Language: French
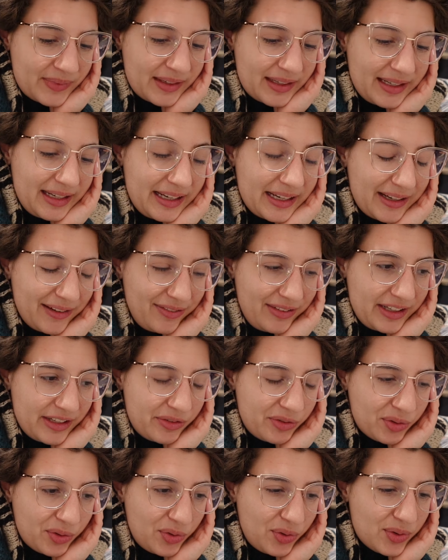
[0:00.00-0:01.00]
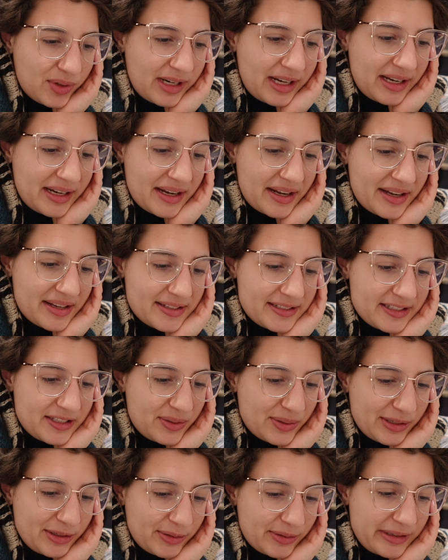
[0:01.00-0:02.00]
Les réflexions sur la
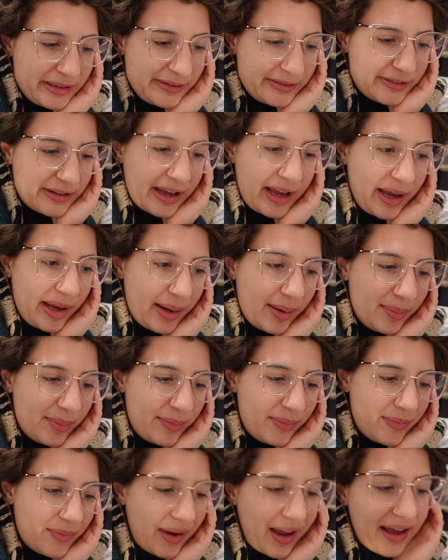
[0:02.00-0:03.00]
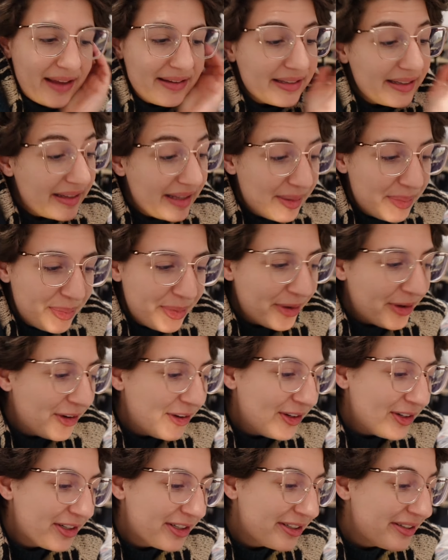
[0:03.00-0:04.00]
situation des femmes à cette
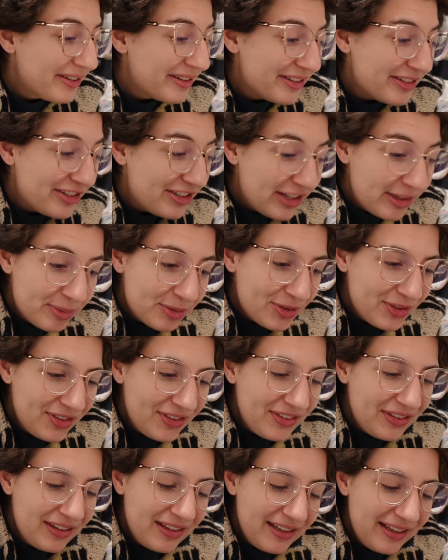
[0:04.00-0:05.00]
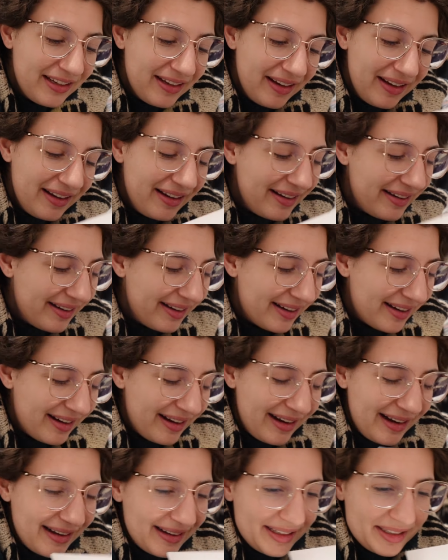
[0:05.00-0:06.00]
époque, j'aime aussi
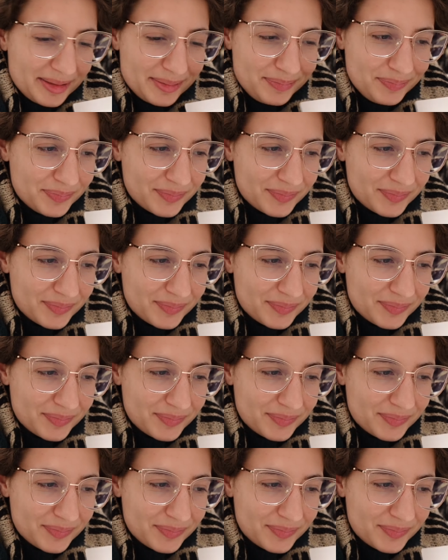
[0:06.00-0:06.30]
la,